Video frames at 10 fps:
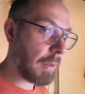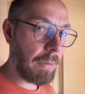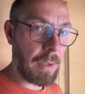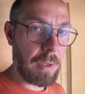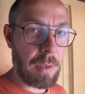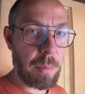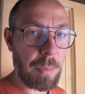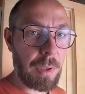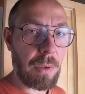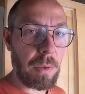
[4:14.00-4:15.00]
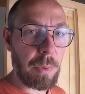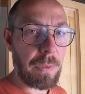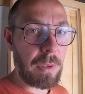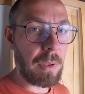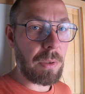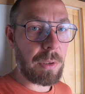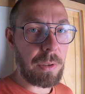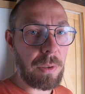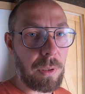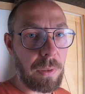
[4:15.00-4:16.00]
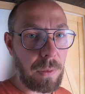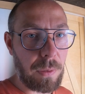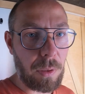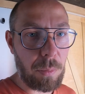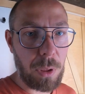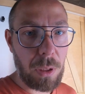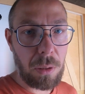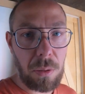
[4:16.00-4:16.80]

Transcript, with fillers: Także ważne, żeby mieć odpowiedni nożek do tego, co się robi.